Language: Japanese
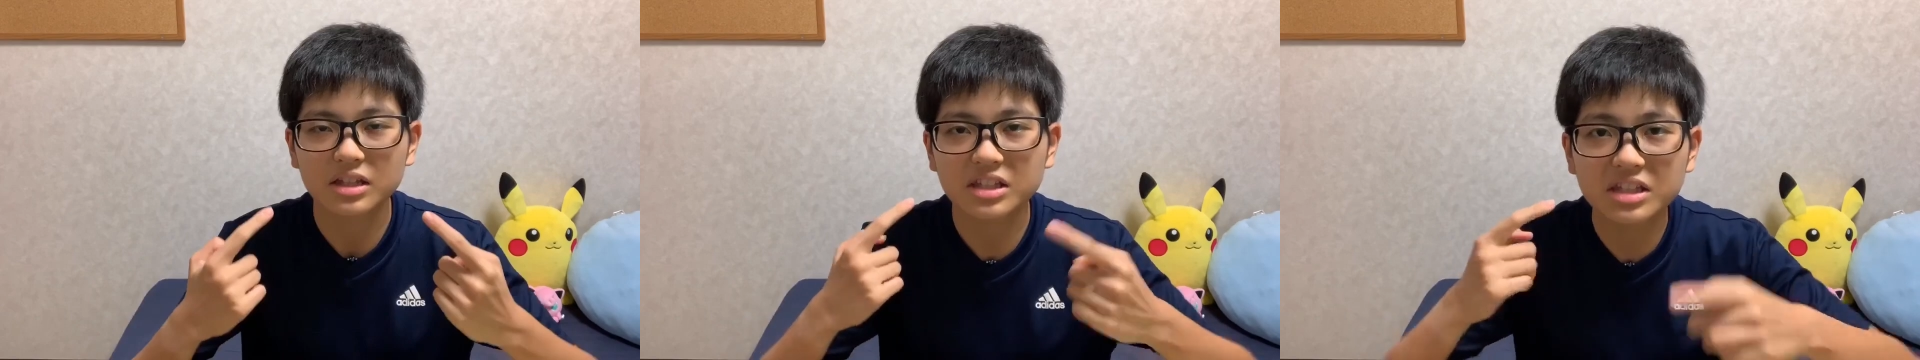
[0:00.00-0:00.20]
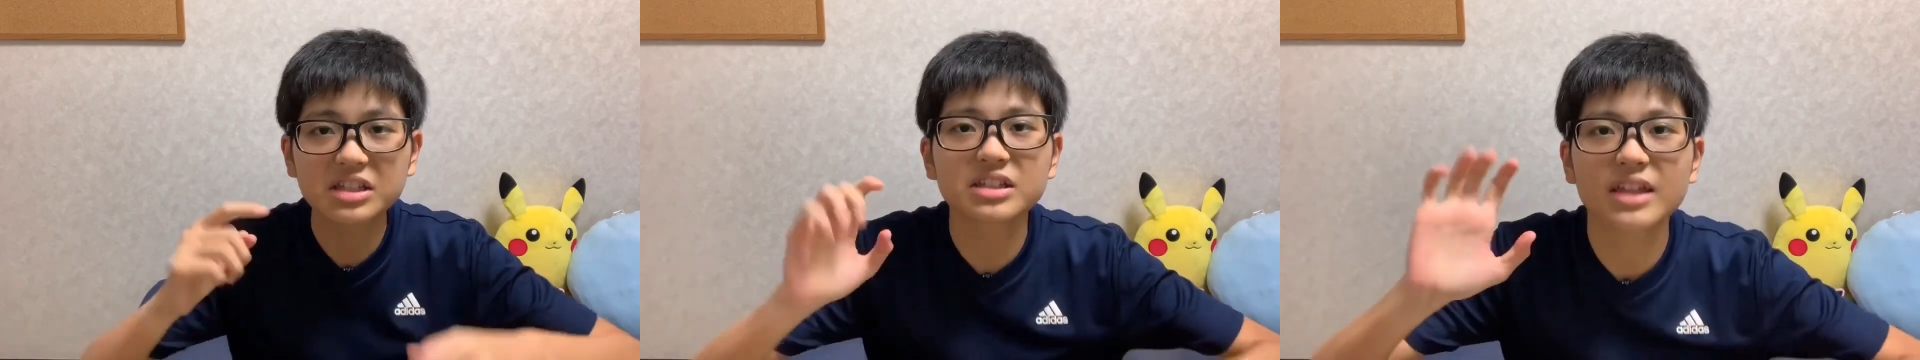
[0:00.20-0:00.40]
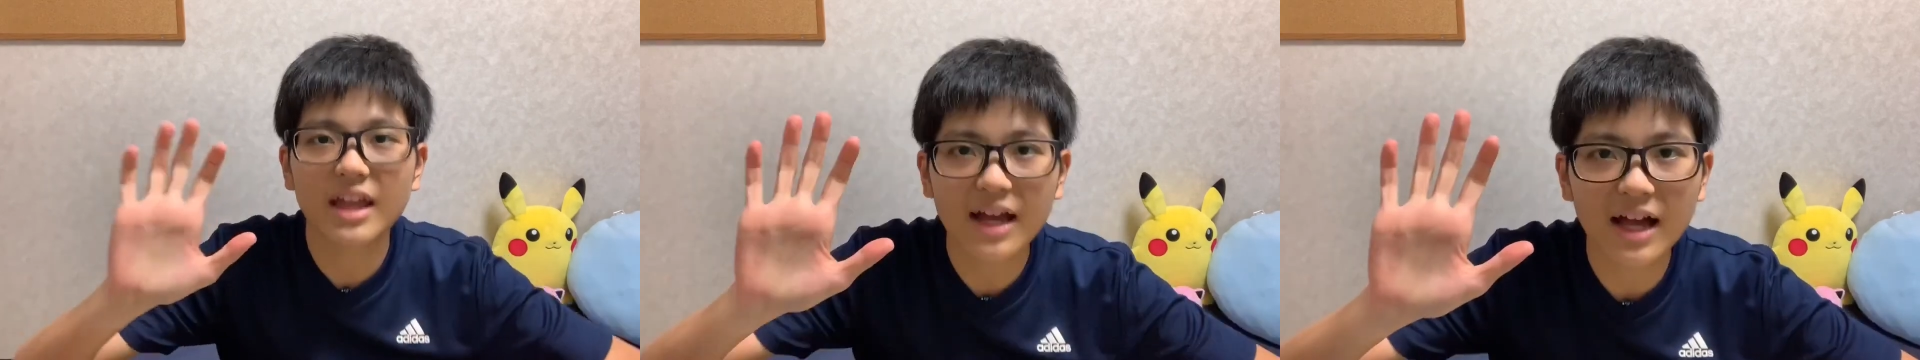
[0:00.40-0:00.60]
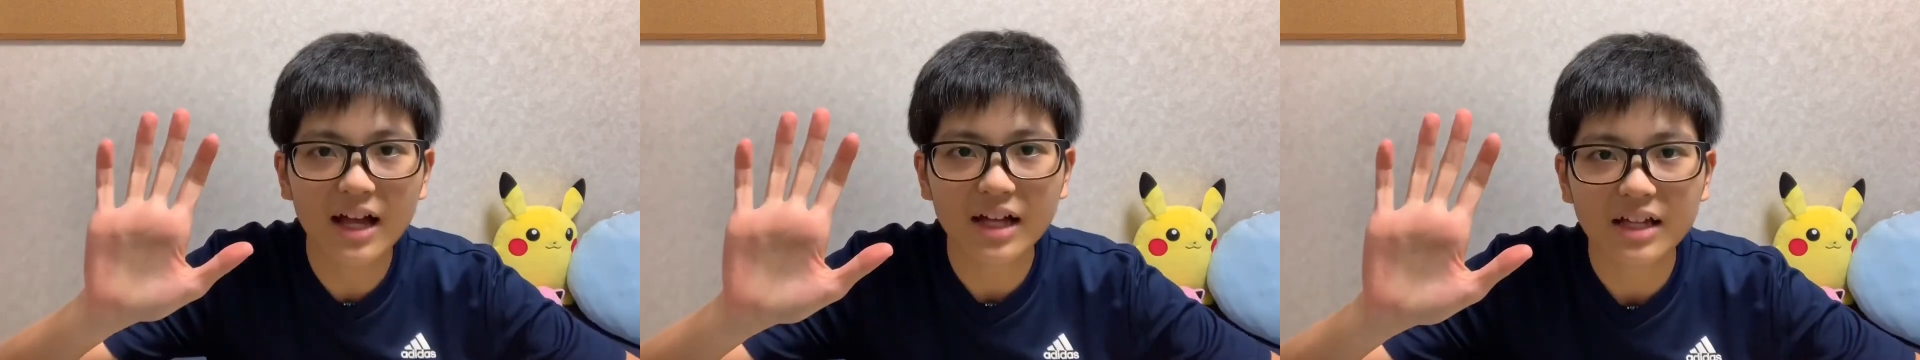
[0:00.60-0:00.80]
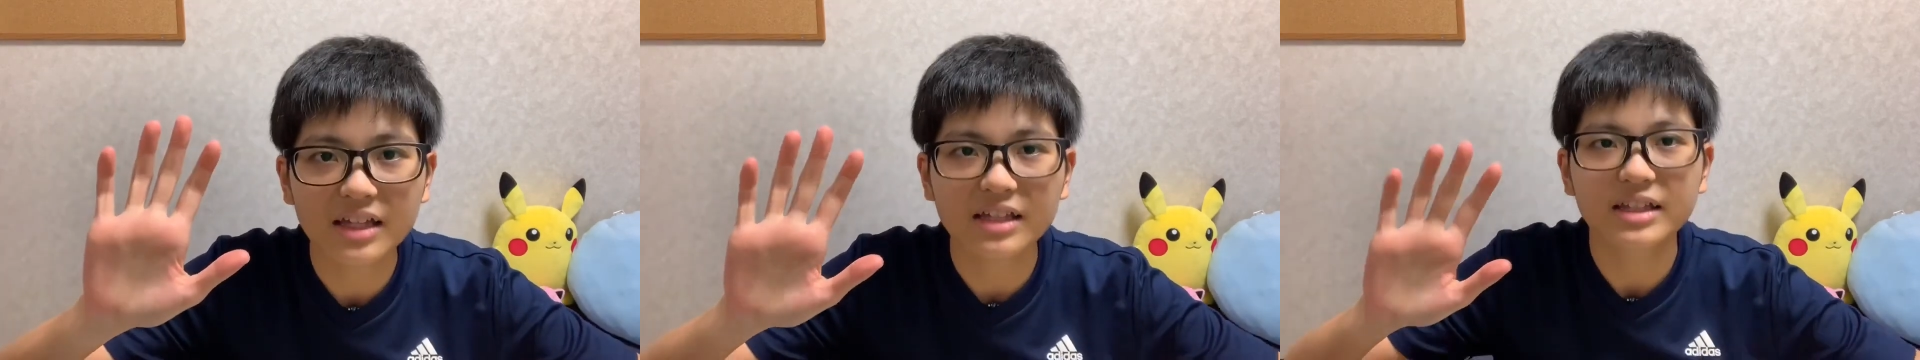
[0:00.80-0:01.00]
聞き手
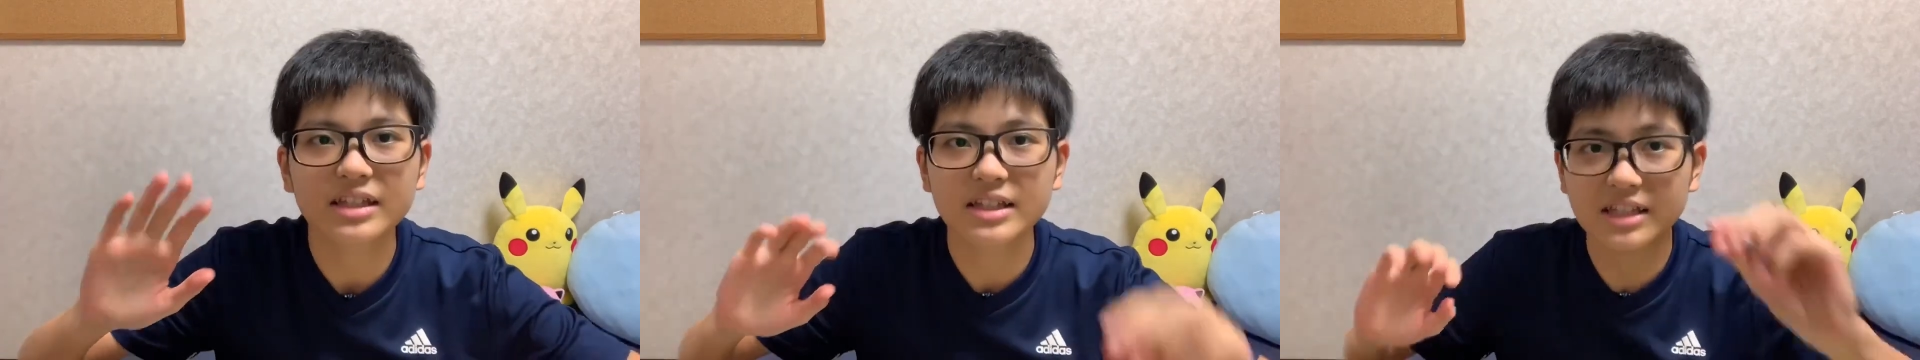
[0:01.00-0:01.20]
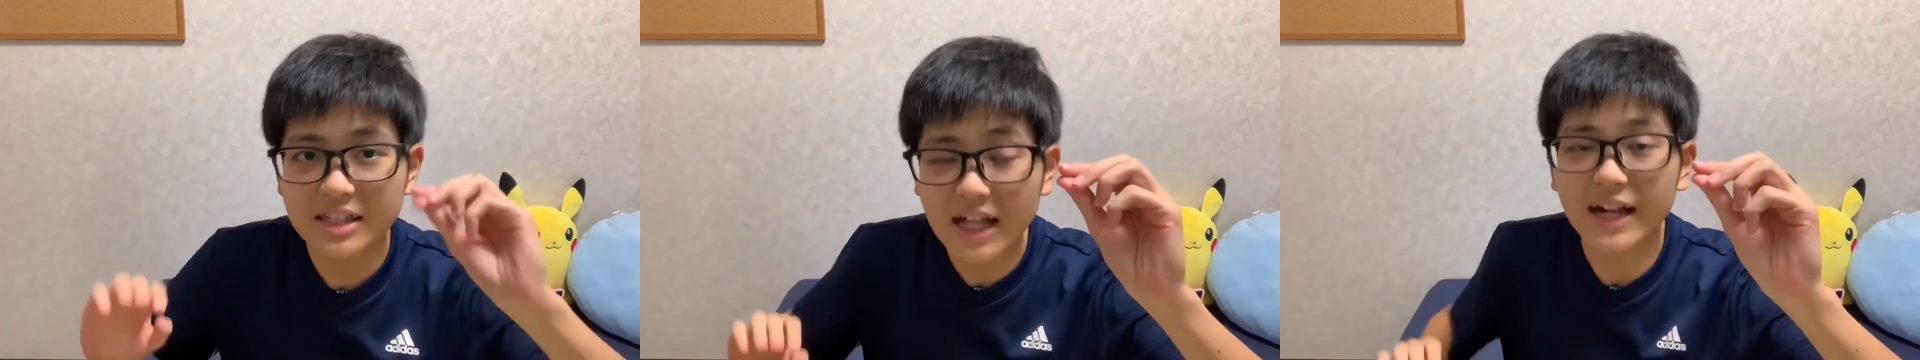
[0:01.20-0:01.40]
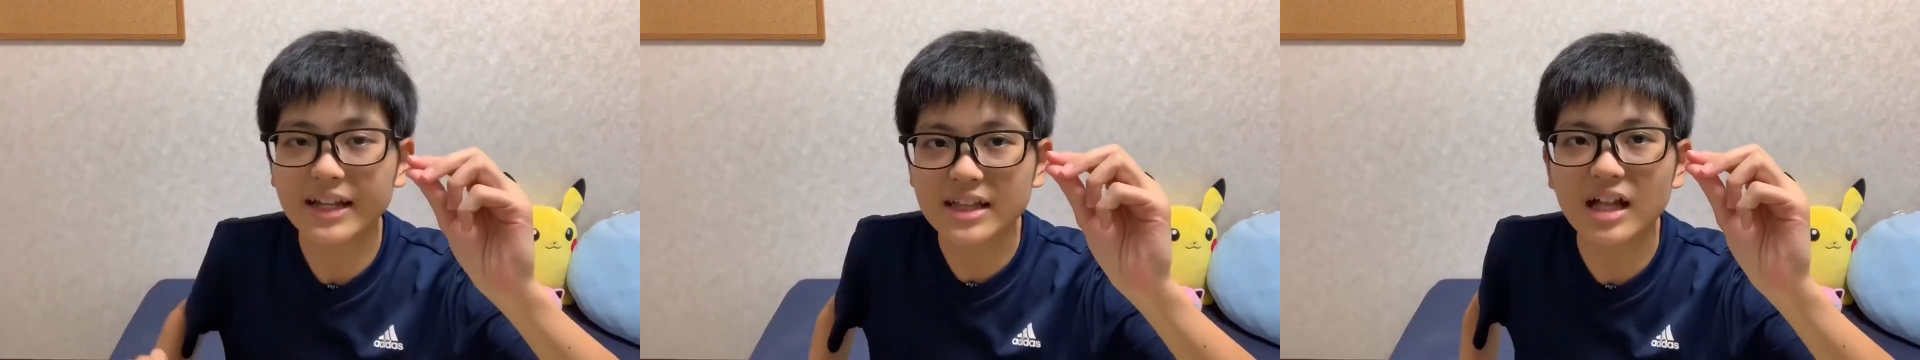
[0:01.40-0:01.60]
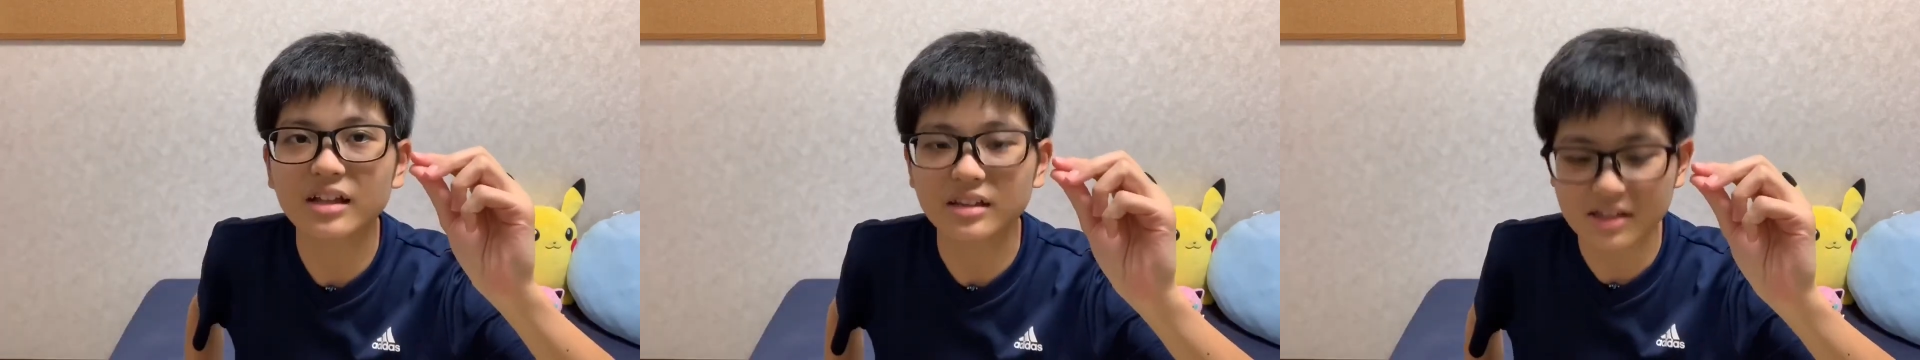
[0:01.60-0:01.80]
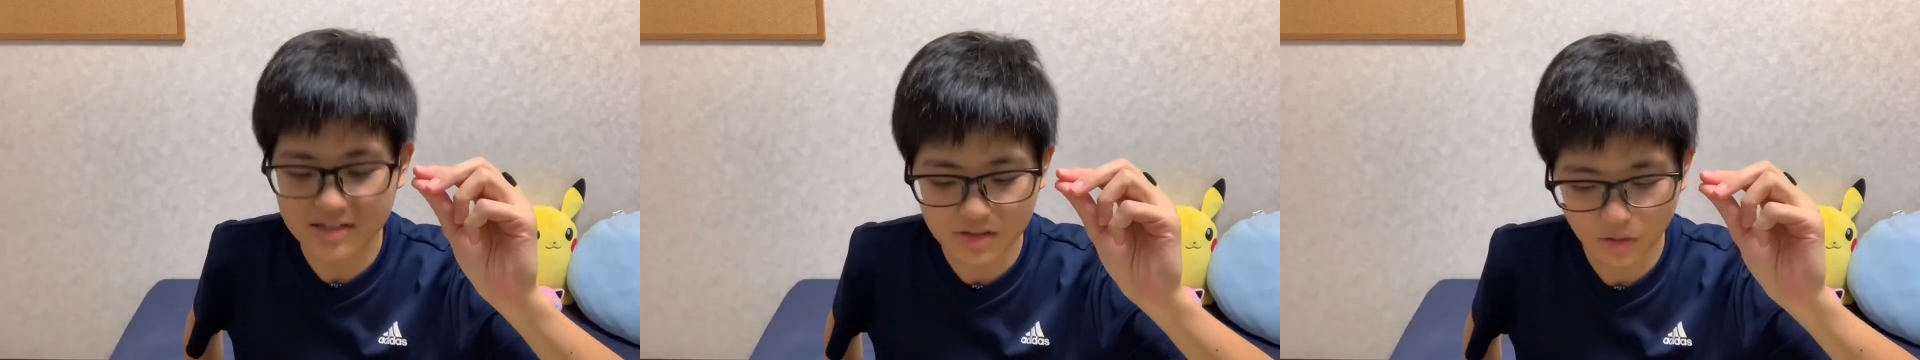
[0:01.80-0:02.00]
が左な
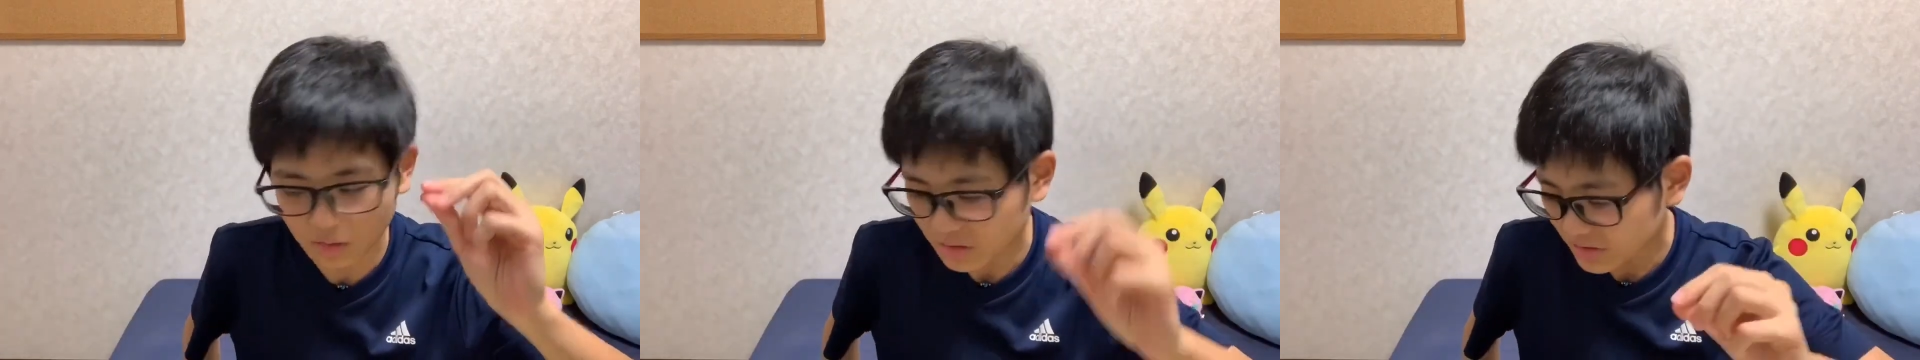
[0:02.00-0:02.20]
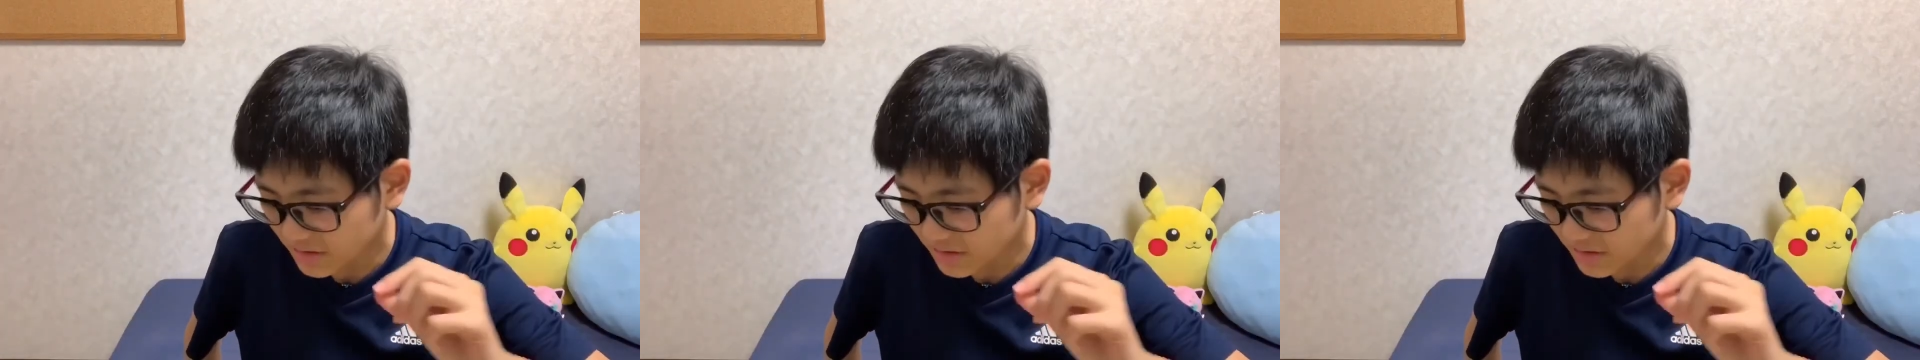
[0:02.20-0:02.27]
んですよ。